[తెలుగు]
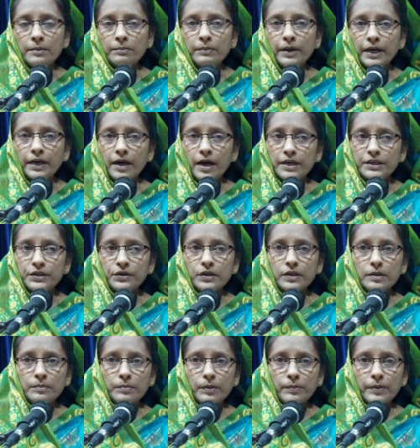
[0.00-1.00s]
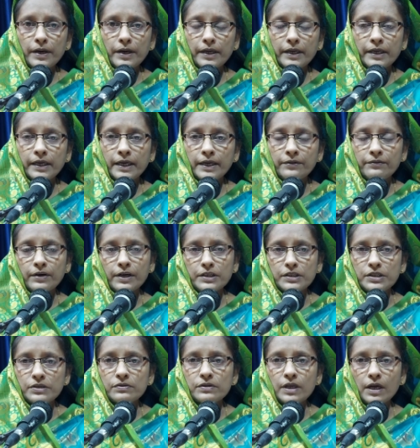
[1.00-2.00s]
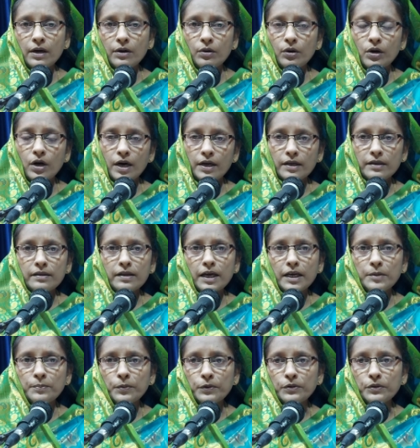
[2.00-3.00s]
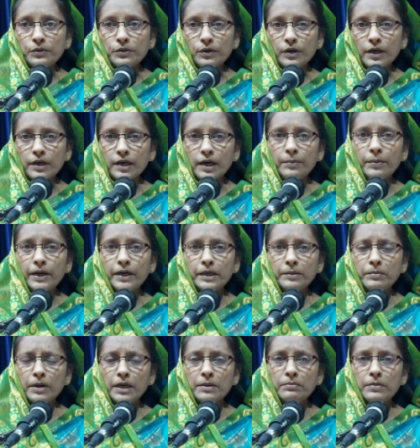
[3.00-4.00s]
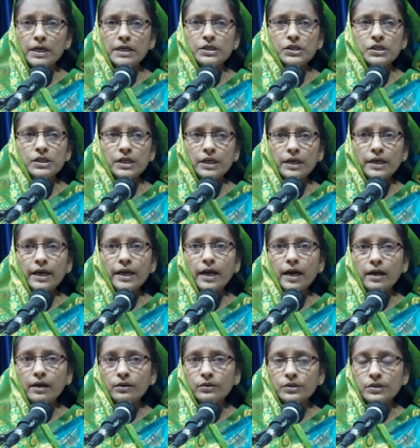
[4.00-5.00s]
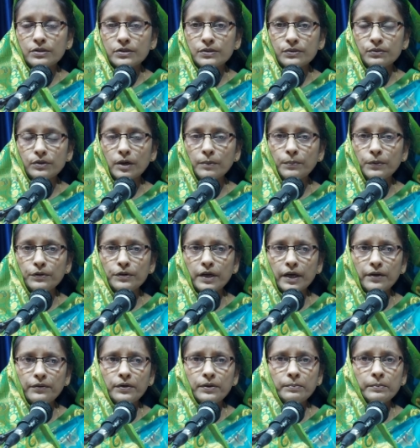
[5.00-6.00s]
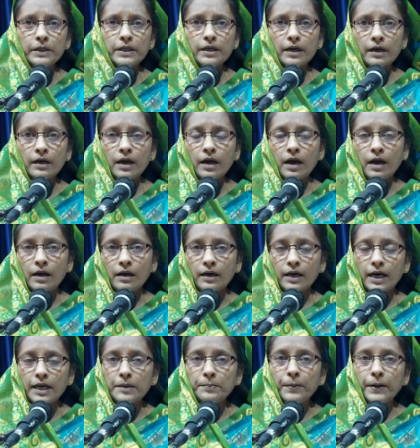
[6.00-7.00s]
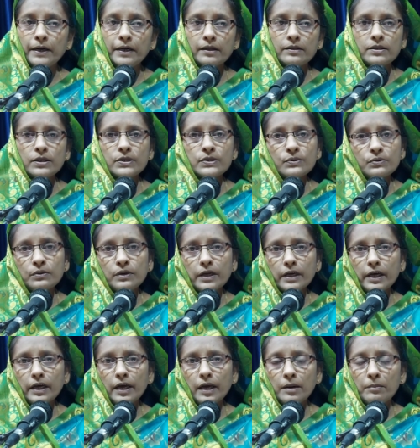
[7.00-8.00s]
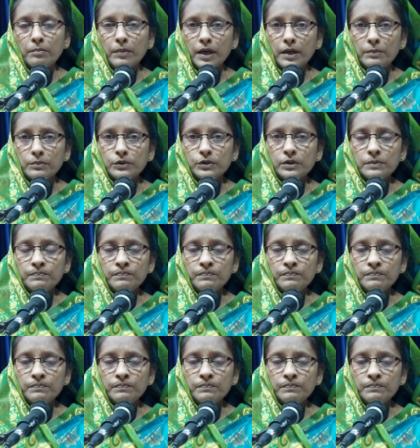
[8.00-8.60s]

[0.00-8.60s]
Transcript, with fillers: మరి ఆశీర్వదింపబడి వారి జీవితంలో ఆనందాన్ని పొందుకున్నారు కాబట్టి మనం మంచి నిర్ణయాలు తీసుకున్నప్పుడు దేవుని మీద కనిపెట్టి తీసుకుంటే మనము